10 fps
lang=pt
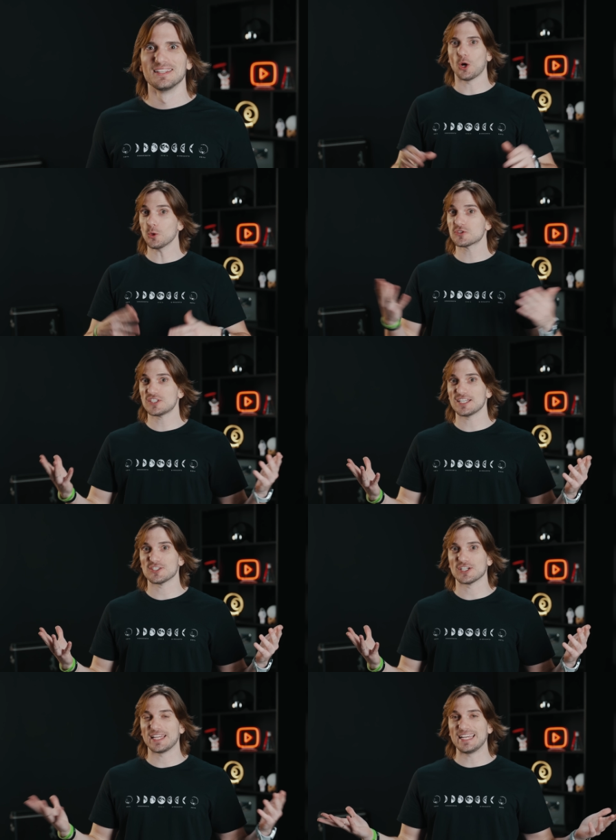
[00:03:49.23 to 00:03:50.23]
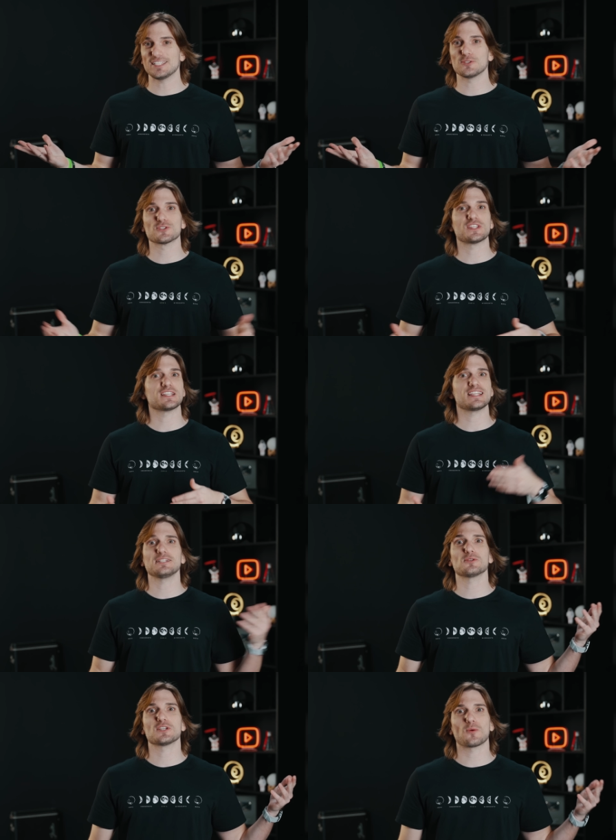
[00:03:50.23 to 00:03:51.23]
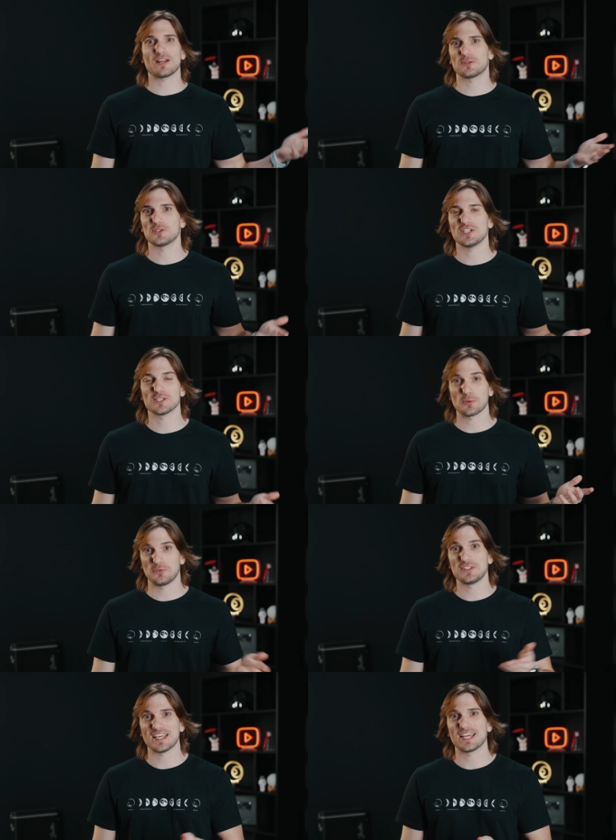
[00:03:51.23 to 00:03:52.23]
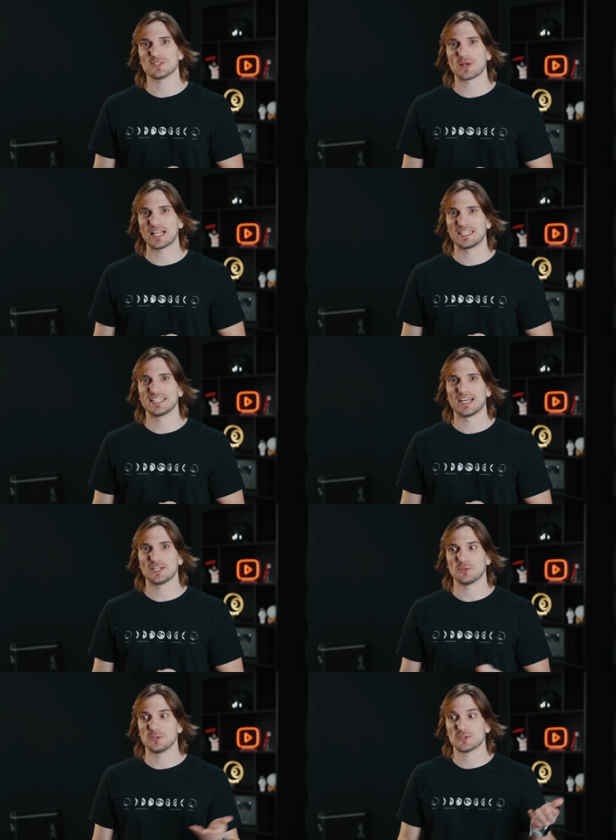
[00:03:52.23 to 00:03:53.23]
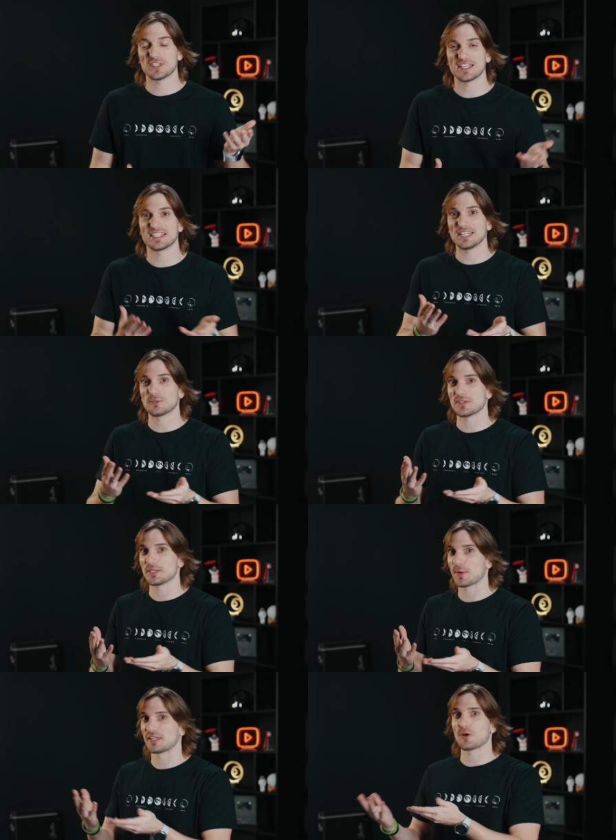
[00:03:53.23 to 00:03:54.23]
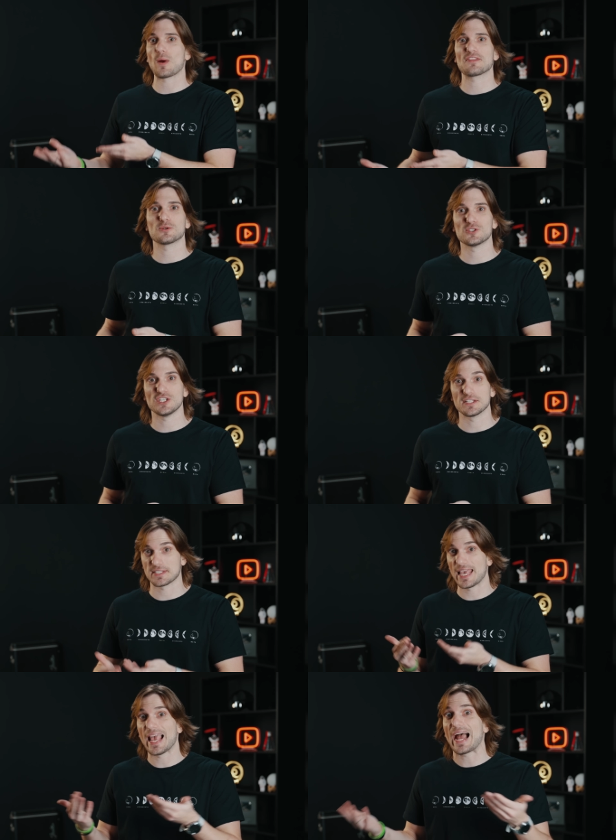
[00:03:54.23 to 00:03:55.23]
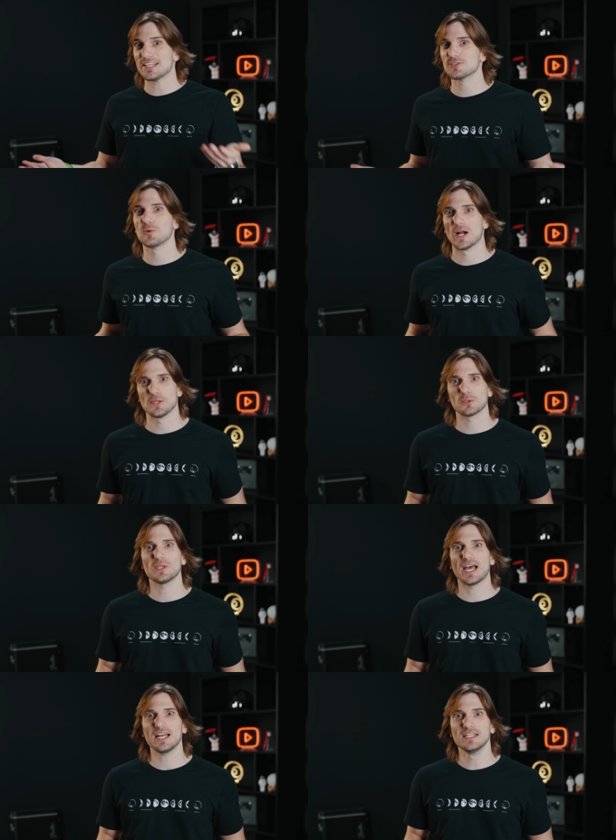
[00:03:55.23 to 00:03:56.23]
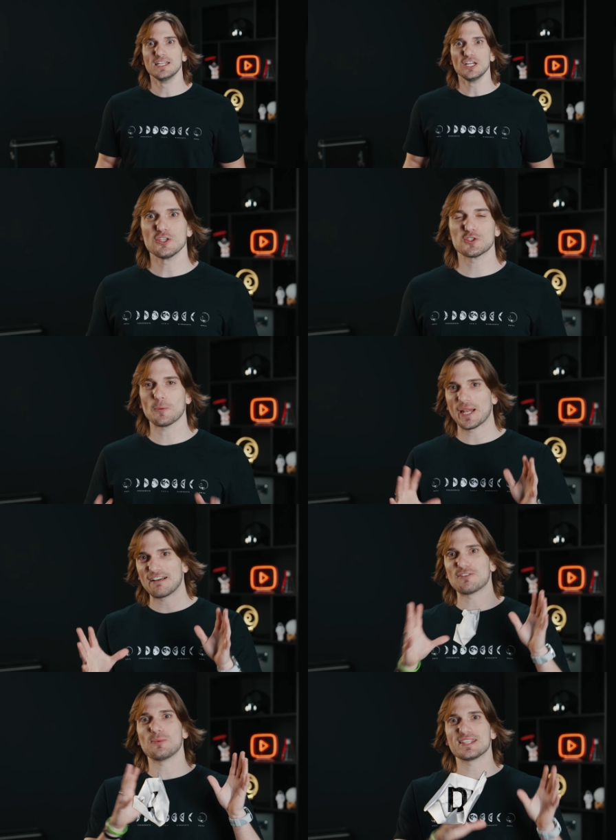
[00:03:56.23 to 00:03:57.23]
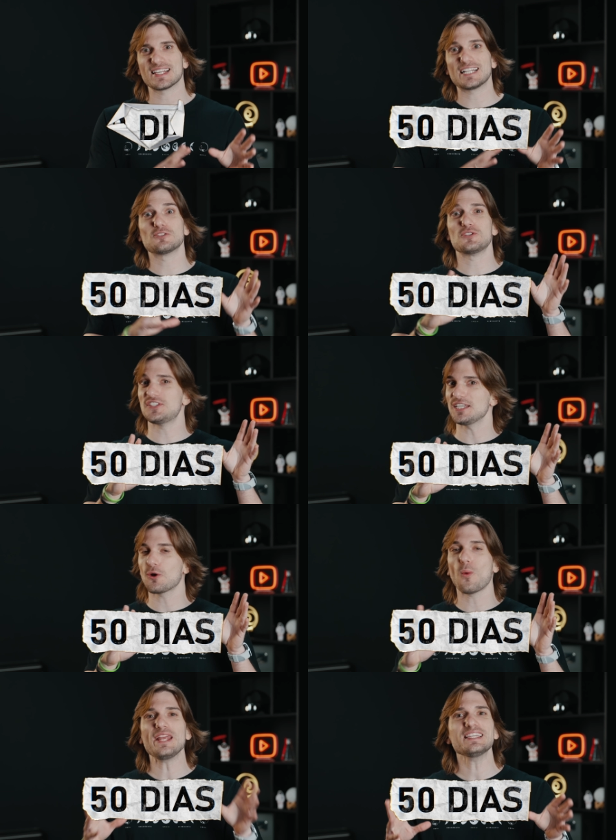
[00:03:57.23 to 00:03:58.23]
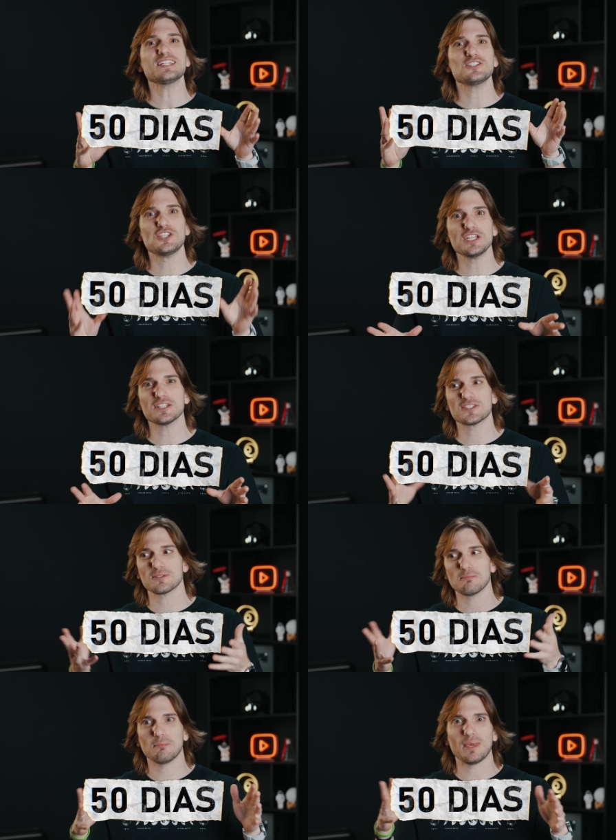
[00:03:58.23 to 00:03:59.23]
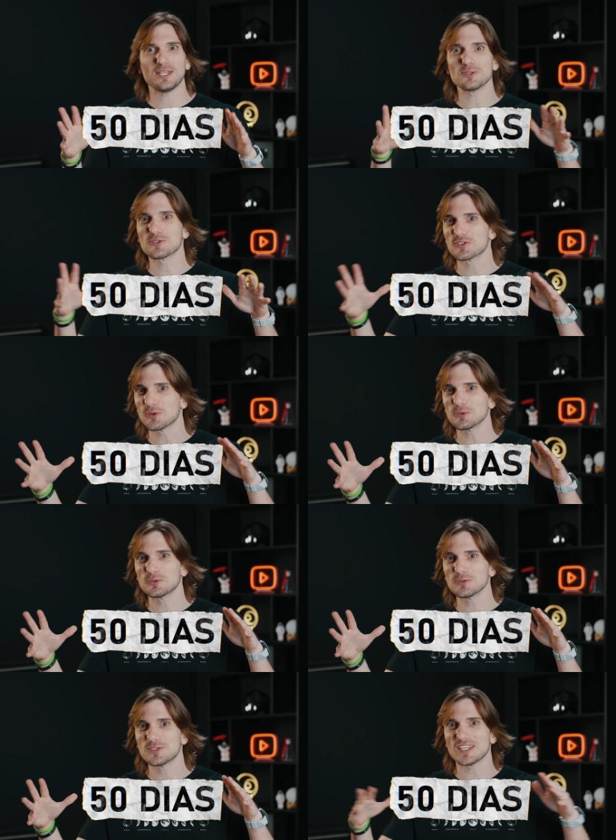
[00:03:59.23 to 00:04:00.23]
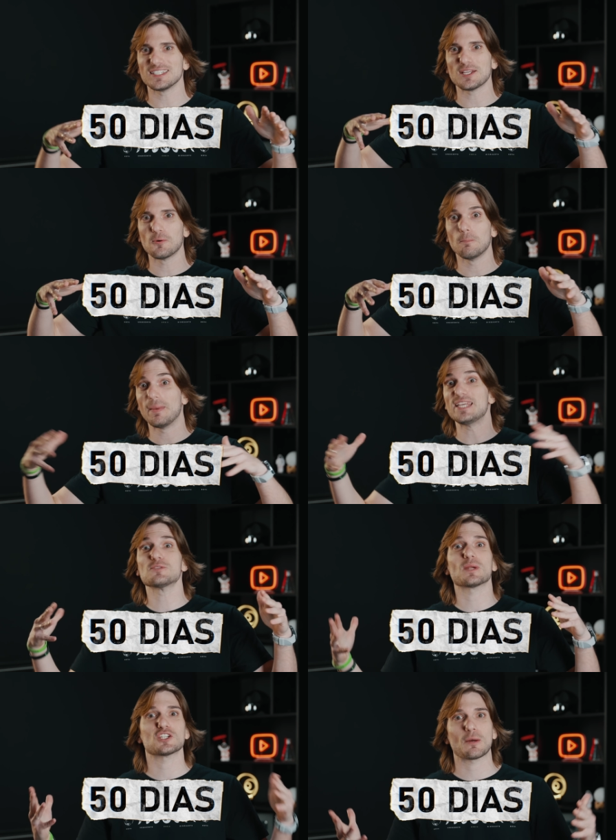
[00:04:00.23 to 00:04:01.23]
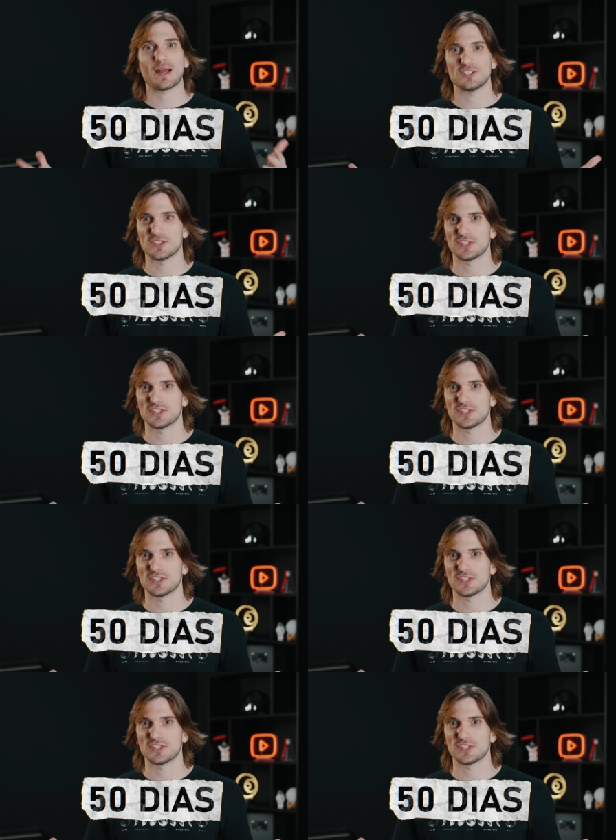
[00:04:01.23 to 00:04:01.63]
Ou seja, entre os 304 dias oficiais do calendário e os 354 dias reais do ano lunar, sobravam exatos 50 dias meio soltos sem ter um mês para chamar de